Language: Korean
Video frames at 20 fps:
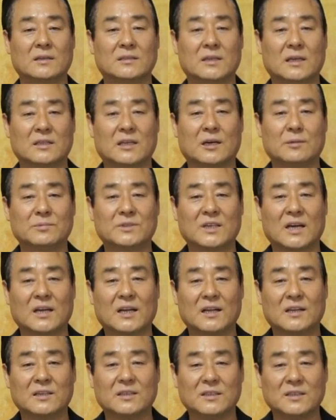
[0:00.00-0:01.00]
자 다음
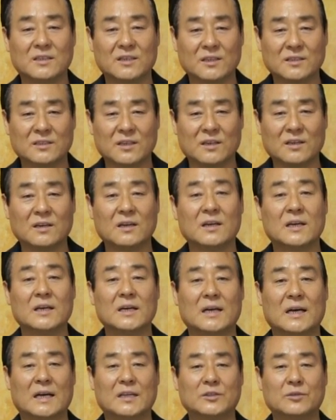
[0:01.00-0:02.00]
시간에는 이어서
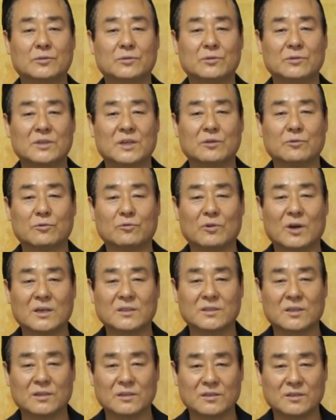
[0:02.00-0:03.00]
아수르
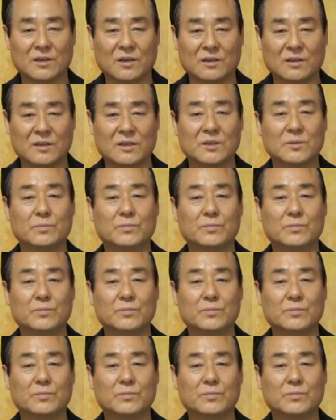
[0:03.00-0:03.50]
제국과 성경